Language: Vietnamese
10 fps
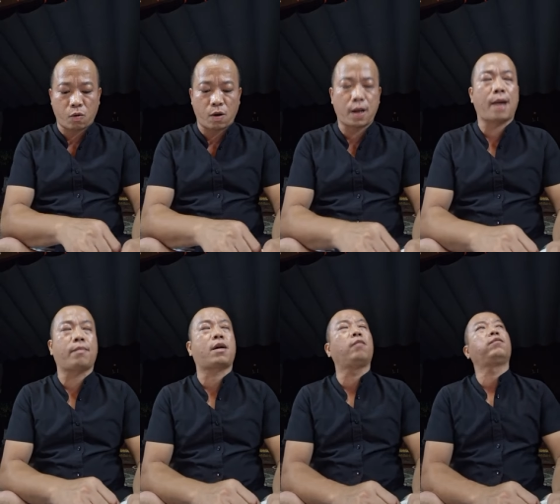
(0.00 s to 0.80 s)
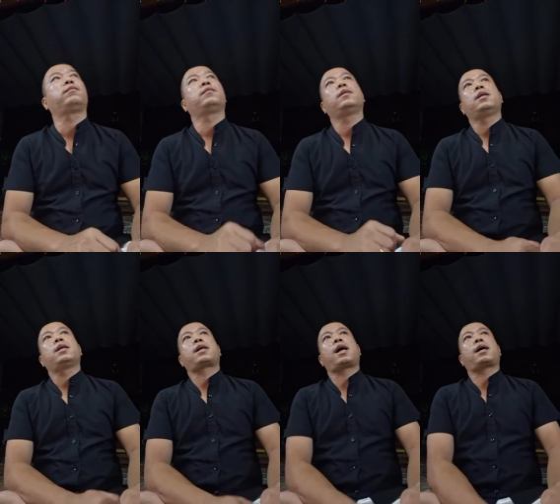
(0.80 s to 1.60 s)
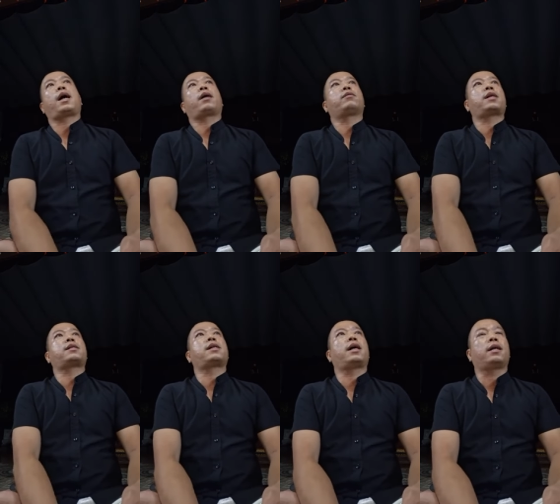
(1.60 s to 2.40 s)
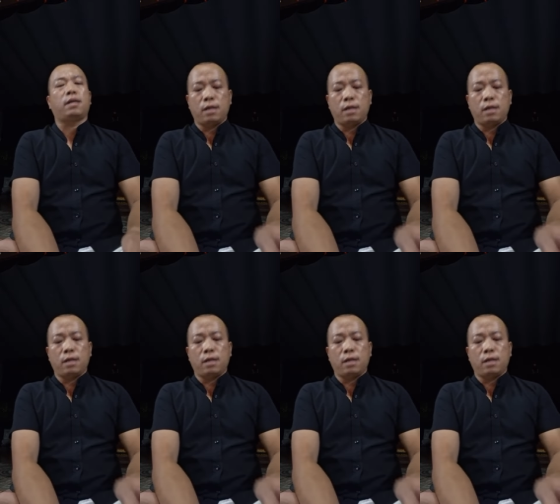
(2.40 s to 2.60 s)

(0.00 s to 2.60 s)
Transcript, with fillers: có làm không các ngài có dặn dạy